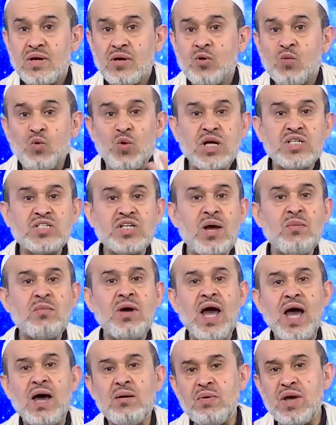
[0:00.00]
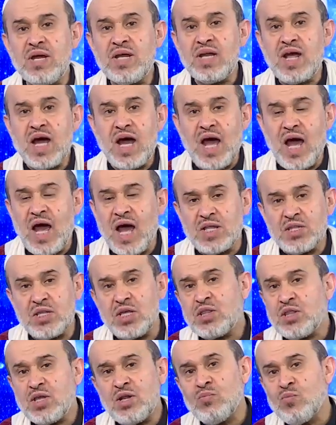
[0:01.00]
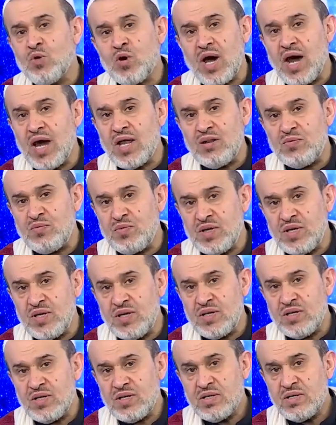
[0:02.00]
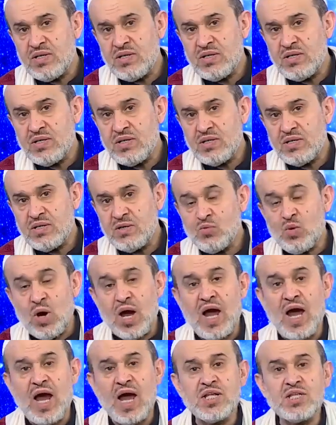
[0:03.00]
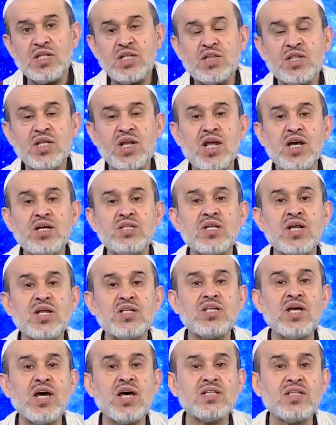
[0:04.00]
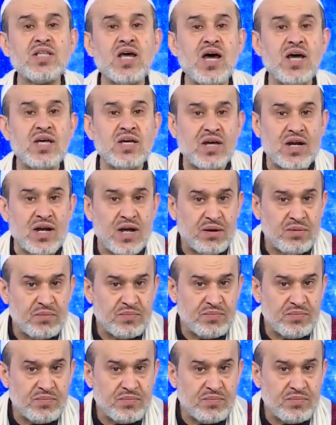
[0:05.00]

وجمع بين أحاديث المخالفين وأحاديث العترة الطاهرة